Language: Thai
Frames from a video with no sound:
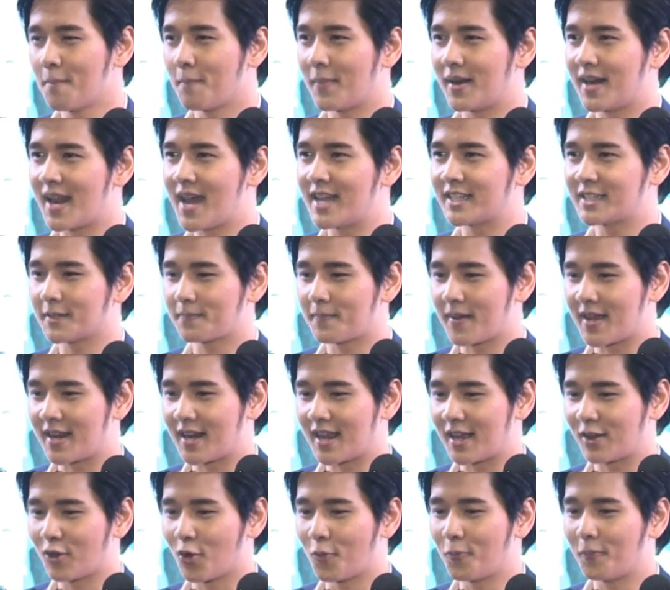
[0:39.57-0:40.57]
มันน่าจะเป็น
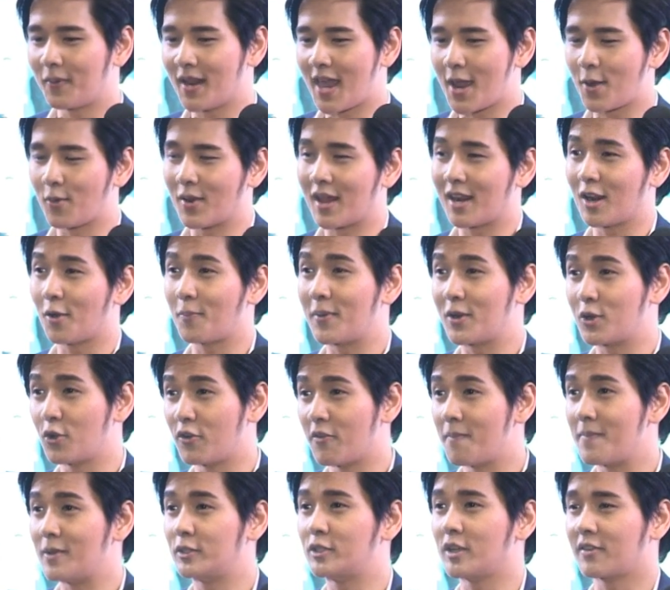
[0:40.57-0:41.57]
อารมณ์เพลงเวลาเราไปดู
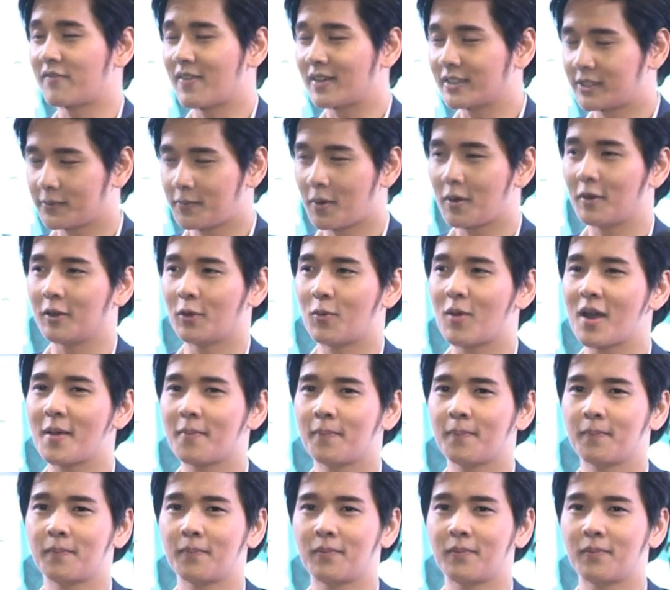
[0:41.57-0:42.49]
มิวสิกเฟสติวัลหรือว่า